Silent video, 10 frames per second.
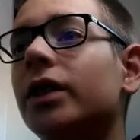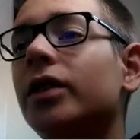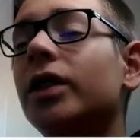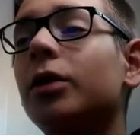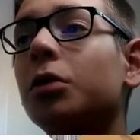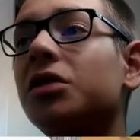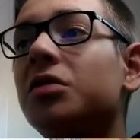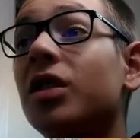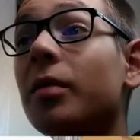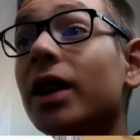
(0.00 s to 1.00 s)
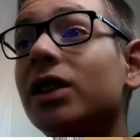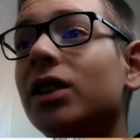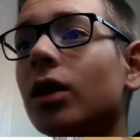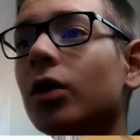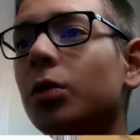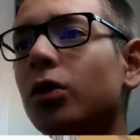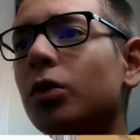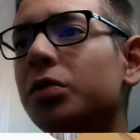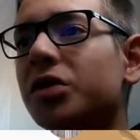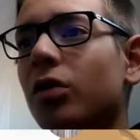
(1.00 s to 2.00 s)
Des trucs cinématiques, il y en a beaucoup
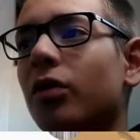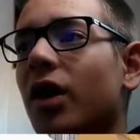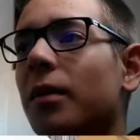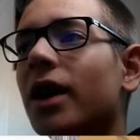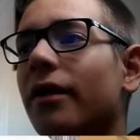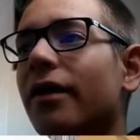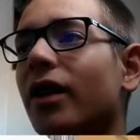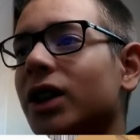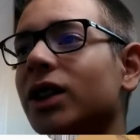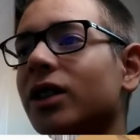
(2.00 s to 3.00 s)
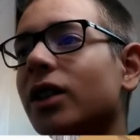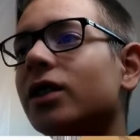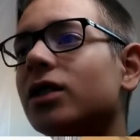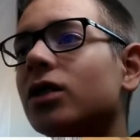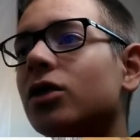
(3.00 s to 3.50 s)
qui sont vraiment fucking nice, là,